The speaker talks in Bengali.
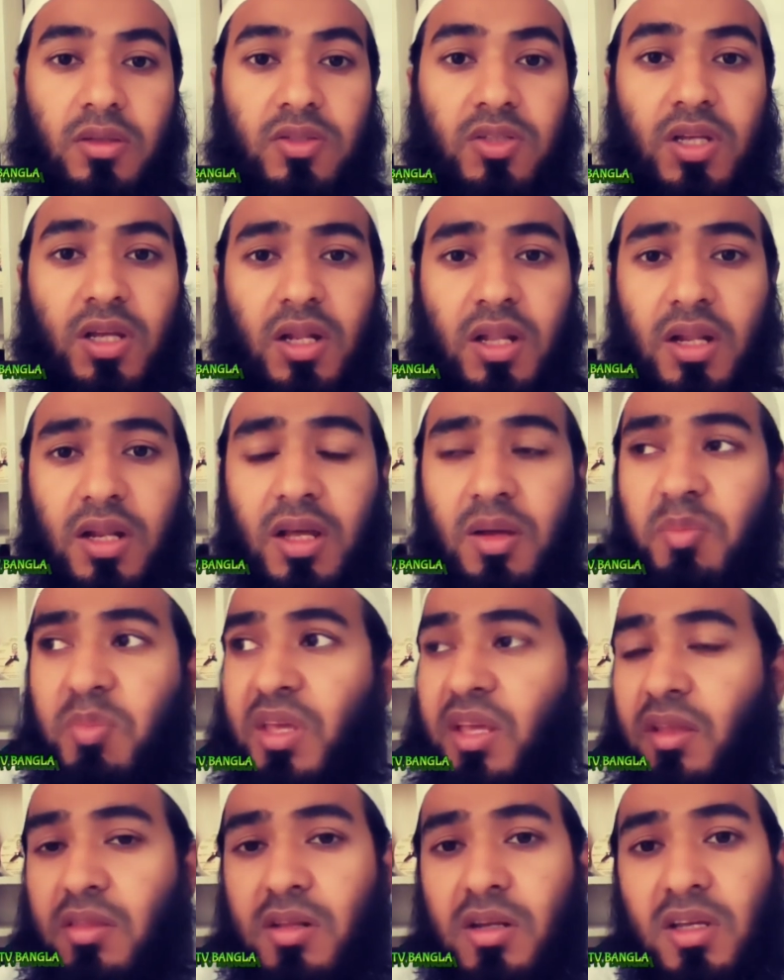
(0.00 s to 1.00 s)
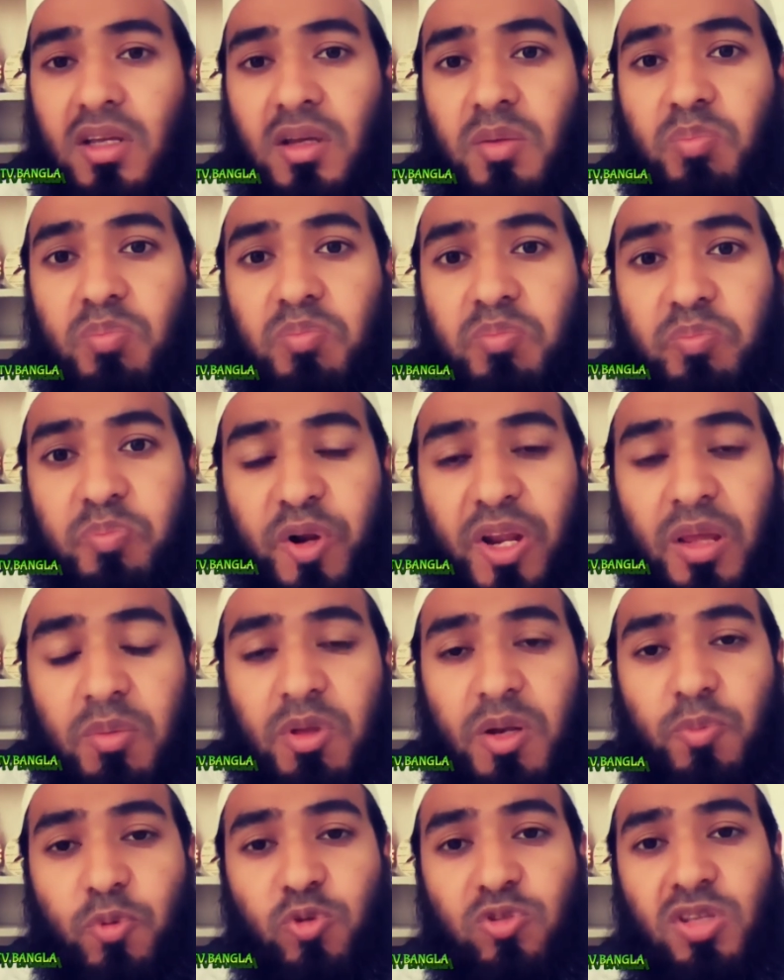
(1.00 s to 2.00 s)
ছেলেরা মেয়েদেরকে
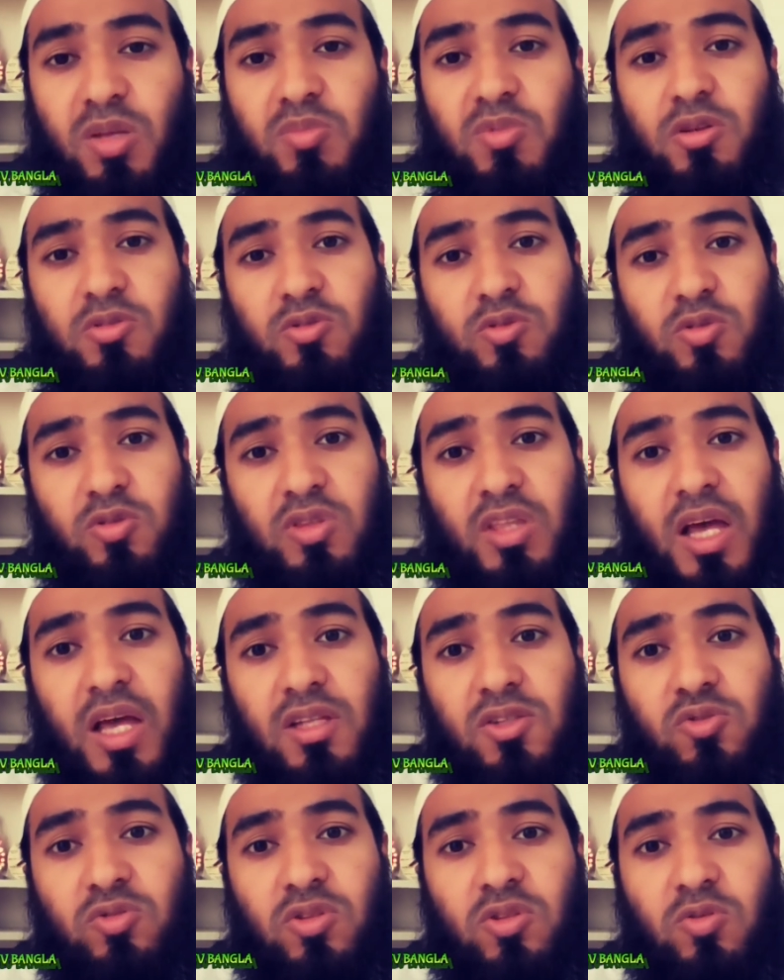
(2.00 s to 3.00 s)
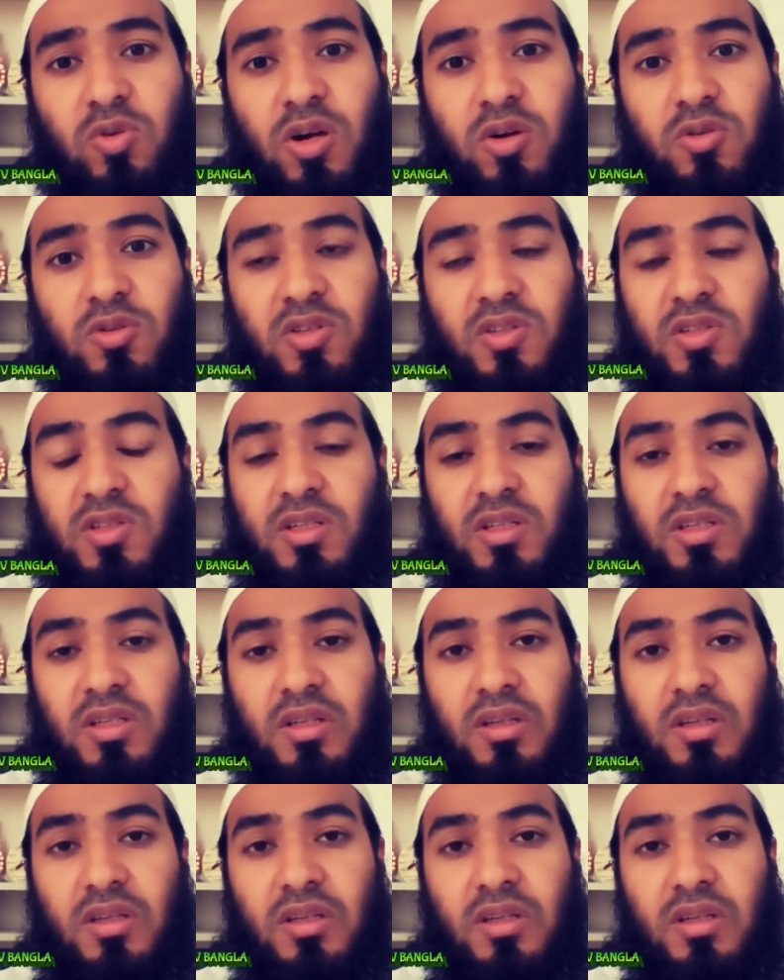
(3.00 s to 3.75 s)
প্রেমের প্রস্তাব দেওয়ার জন্য তাহাজুতে দোয়া করতেছে